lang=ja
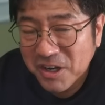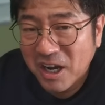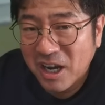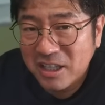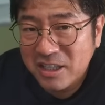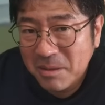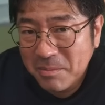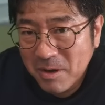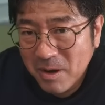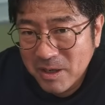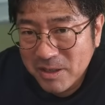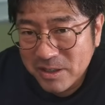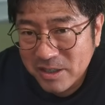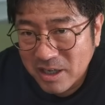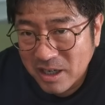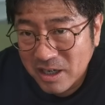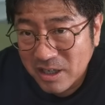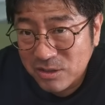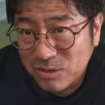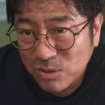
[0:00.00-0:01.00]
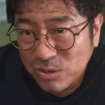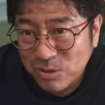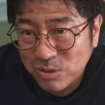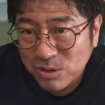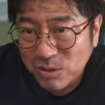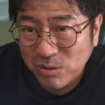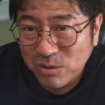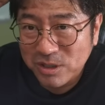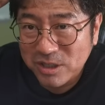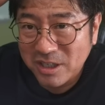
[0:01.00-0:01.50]
頭悪いからそういう
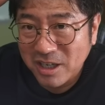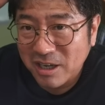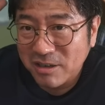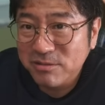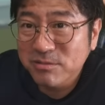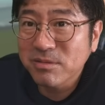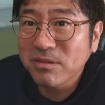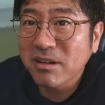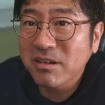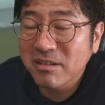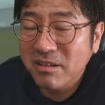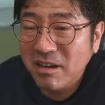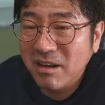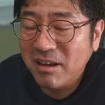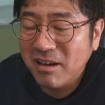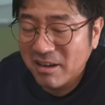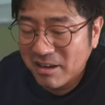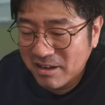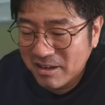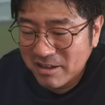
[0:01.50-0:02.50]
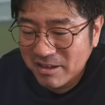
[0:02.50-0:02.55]
ので補うとかね。